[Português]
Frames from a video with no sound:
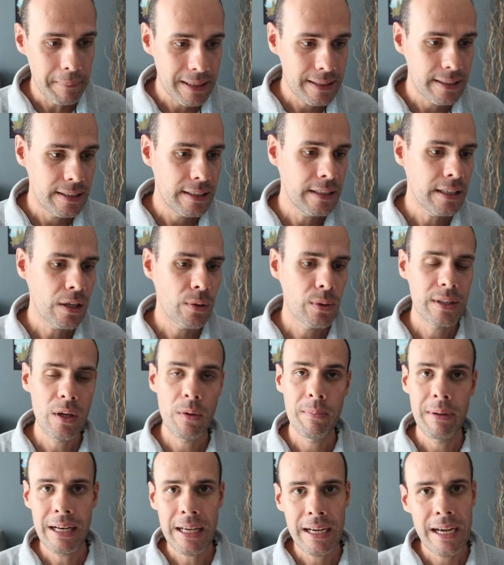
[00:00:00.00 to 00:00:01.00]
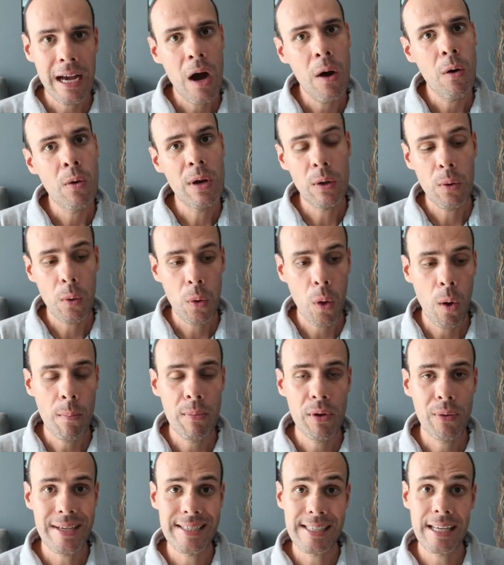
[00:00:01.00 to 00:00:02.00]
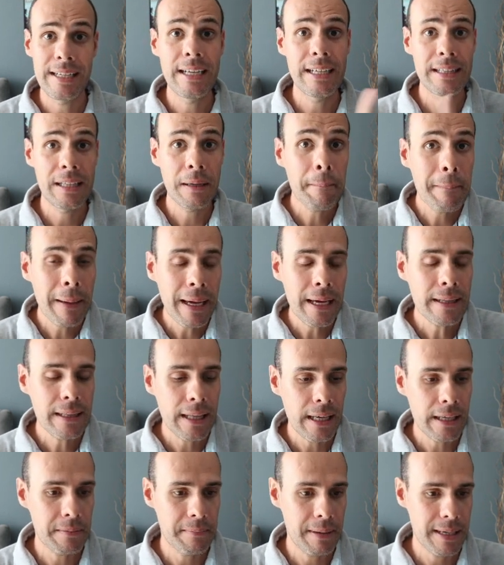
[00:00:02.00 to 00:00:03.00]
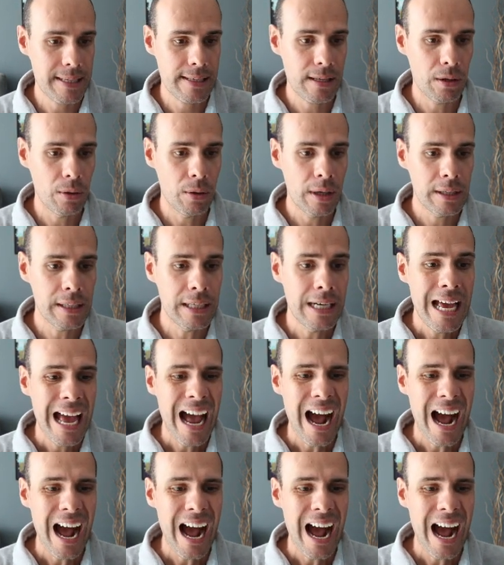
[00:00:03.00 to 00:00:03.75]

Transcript: em Madrid, é um hotel bem legal, econômico. Essa linha também tem em Barcelona.